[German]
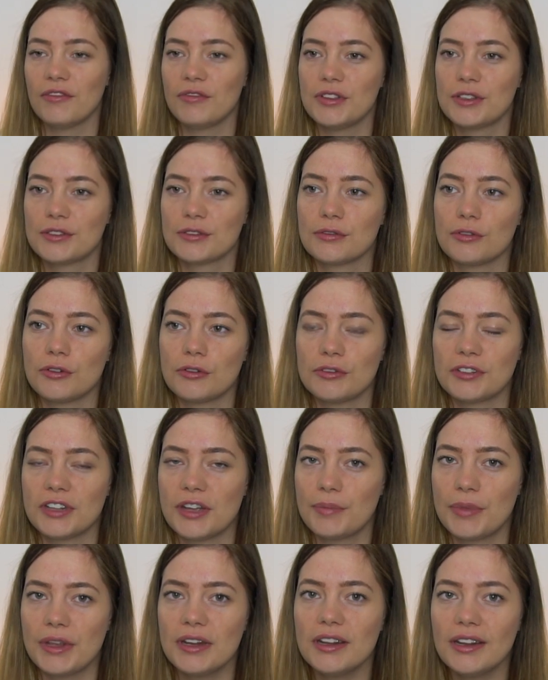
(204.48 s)
Wieso
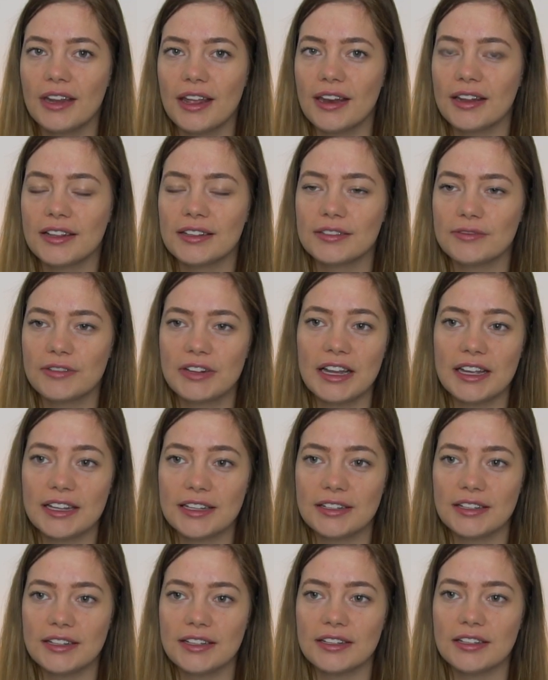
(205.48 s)
unterbindet er das
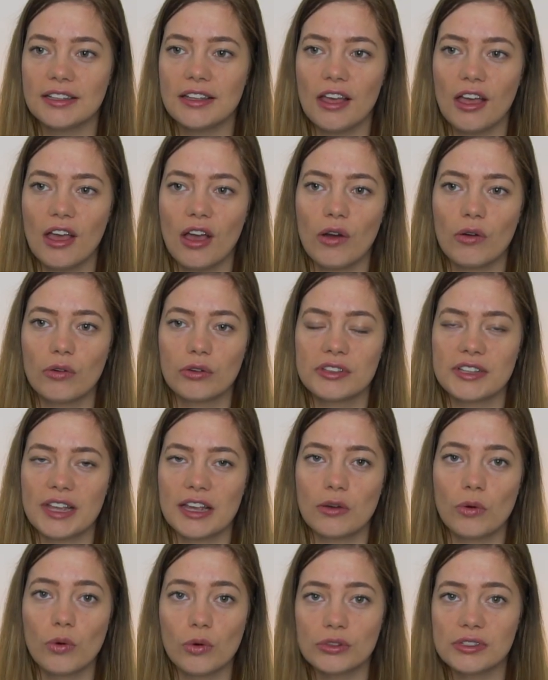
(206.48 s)
vielleicht nicht? Und
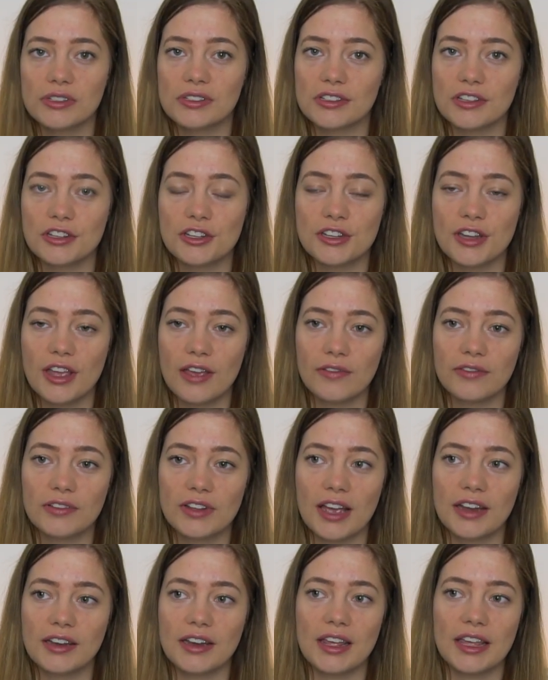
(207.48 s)
sein großes Geschäft
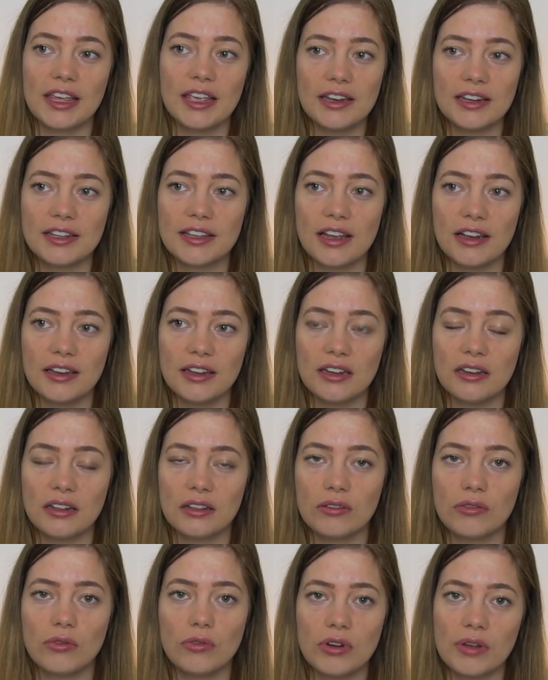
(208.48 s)
kann er eh nicht
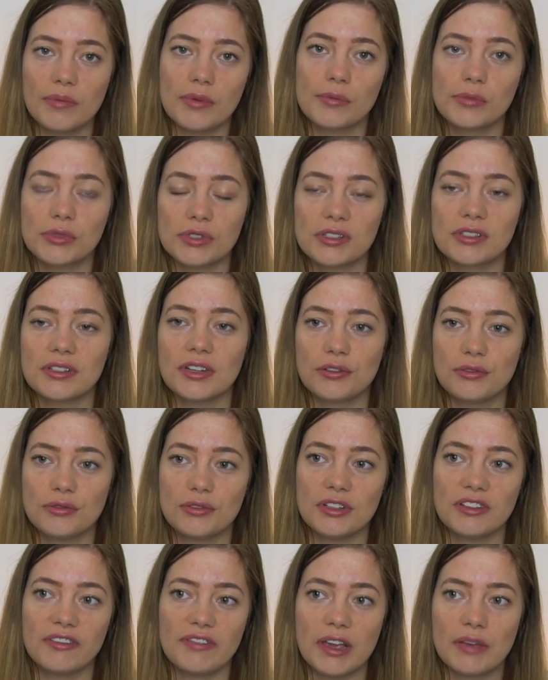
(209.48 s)
erledigen oder man muss es
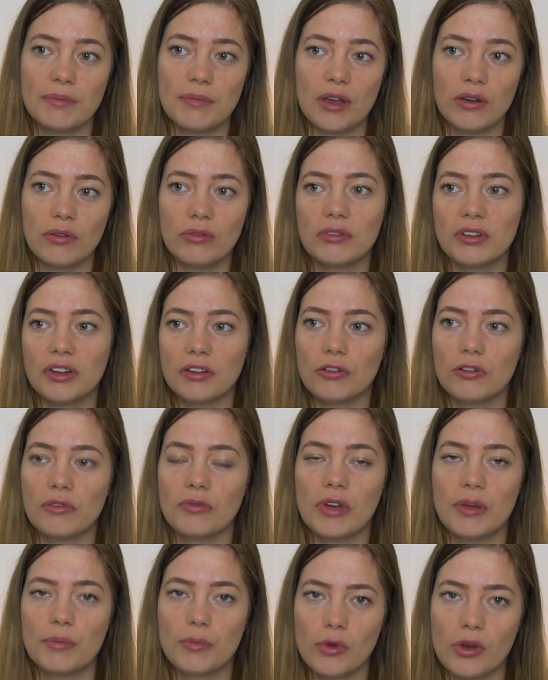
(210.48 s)
natürlich wegmachen und dann
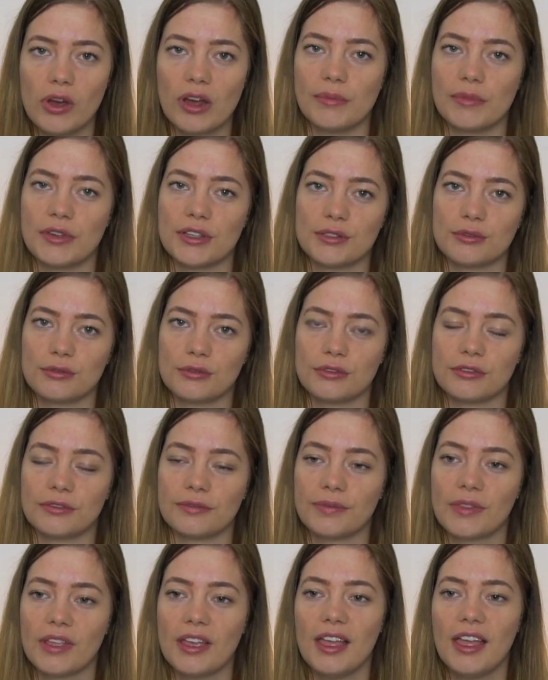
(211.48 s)
irgendwann einen Mülleimer
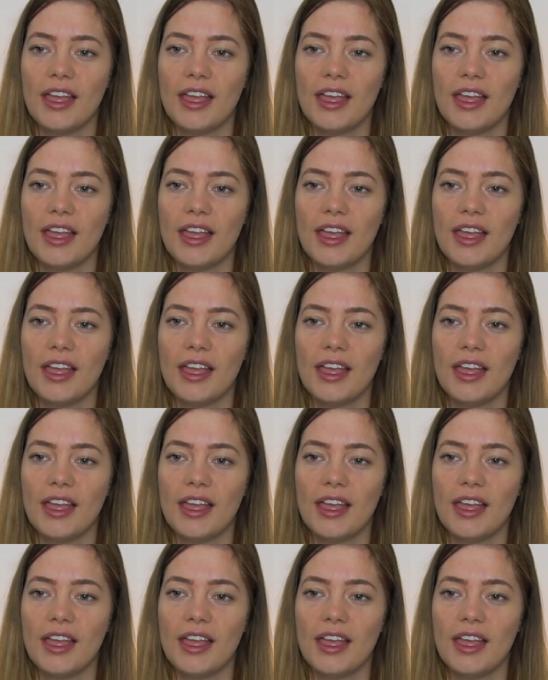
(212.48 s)
suchen.